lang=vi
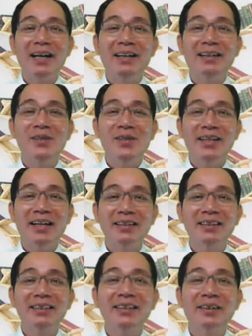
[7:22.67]
bài
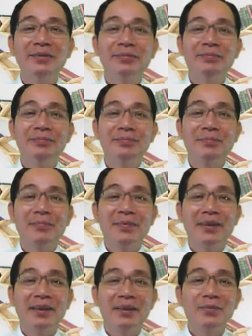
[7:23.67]
chàng khơ
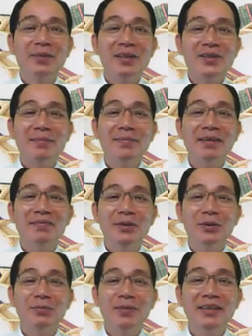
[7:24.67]
chúng ta xem các
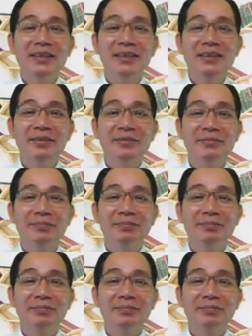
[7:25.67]
ví dụ bên dưới